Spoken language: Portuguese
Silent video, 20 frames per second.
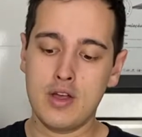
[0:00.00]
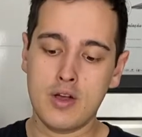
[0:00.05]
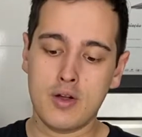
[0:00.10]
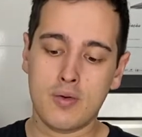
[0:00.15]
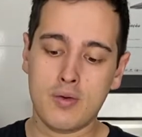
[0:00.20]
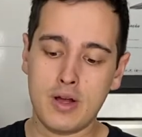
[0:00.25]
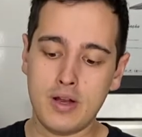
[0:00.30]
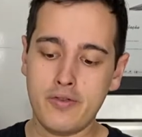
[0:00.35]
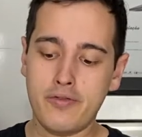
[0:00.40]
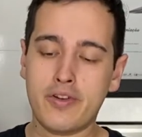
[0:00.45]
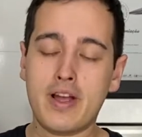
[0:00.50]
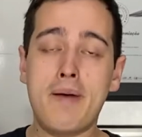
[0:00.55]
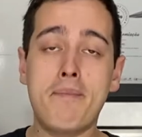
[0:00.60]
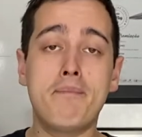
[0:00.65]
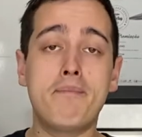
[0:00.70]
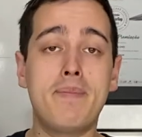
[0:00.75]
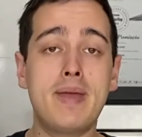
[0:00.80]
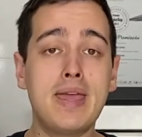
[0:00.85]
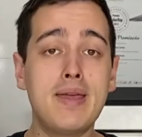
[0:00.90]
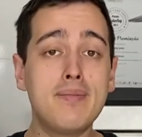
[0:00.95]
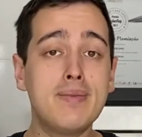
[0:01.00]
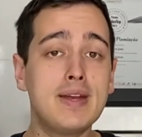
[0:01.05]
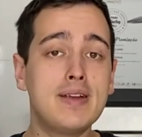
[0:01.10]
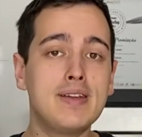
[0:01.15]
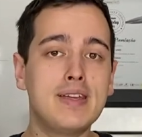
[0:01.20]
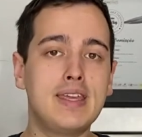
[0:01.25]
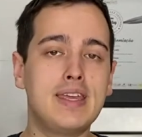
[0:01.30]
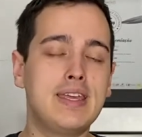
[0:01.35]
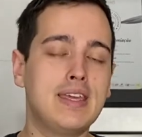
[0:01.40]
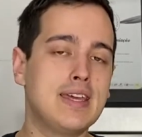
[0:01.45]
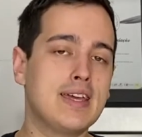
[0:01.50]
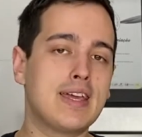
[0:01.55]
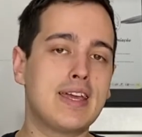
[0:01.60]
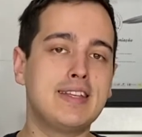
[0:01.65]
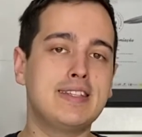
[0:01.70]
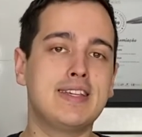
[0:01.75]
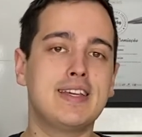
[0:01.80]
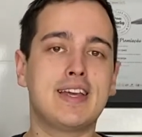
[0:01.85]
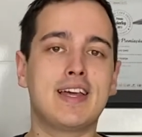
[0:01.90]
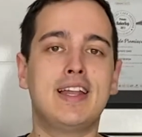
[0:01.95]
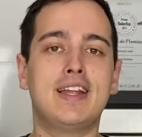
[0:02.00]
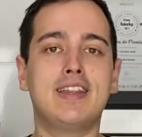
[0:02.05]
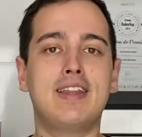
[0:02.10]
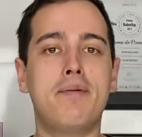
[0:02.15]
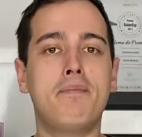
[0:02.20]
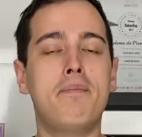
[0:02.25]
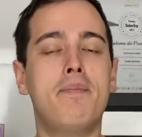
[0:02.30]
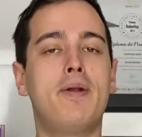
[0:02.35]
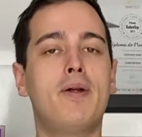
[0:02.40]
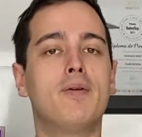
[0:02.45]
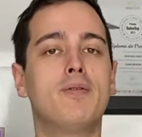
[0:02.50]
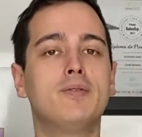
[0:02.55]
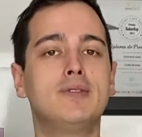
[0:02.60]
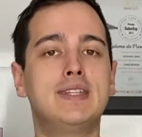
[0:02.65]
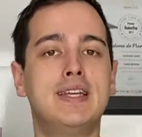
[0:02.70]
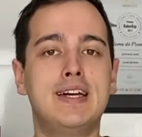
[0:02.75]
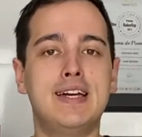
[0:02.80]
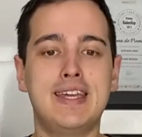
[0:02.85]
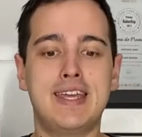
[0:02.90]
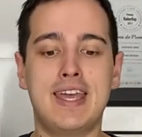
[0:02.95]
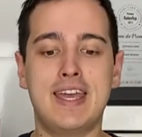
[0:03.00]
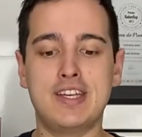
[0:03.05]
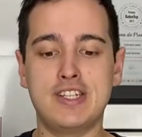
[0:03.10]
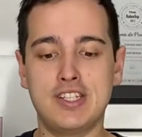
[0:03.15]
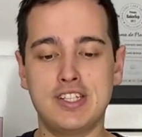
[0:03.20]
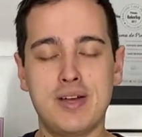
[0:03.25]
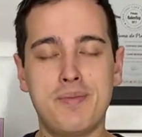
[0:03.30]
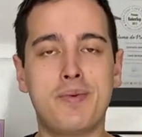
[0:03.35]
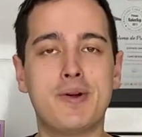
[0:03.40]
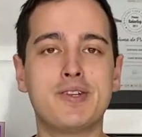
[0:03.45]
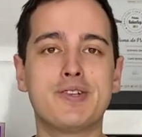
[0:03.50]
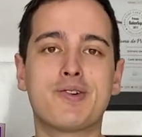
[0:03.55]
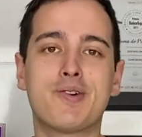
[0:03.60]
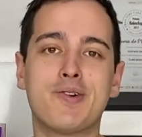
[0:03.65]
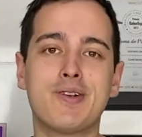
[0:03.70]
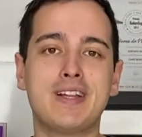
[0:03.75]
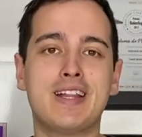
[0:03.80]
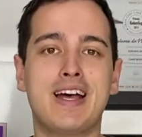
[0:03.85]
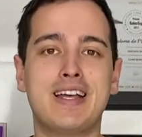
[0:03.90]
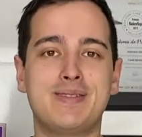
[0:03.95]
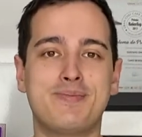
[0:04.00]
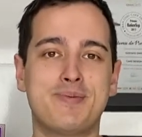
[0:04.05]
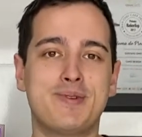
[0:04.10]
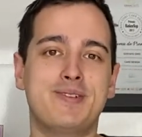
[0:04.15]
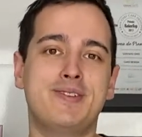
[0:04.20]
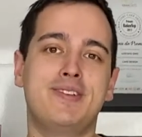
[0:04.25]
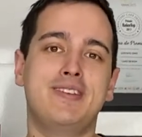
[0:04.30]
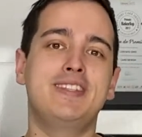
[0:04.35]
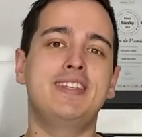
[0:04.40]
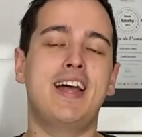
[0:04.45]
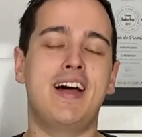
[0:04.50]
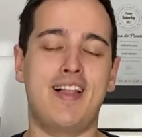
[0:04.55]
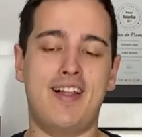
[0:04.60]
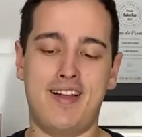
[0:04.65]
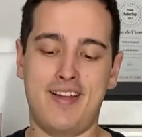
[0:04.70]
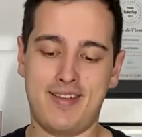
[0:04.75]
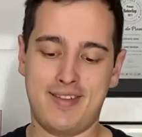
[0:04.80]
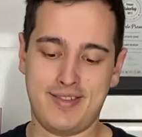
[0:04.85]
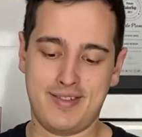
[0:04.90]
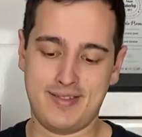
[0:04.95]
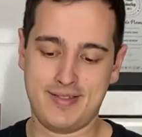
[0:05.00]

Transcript: Quando ficar bem branquinha, quer dizer que ela tá pronta e aí a gente já pode cortar as porções dela.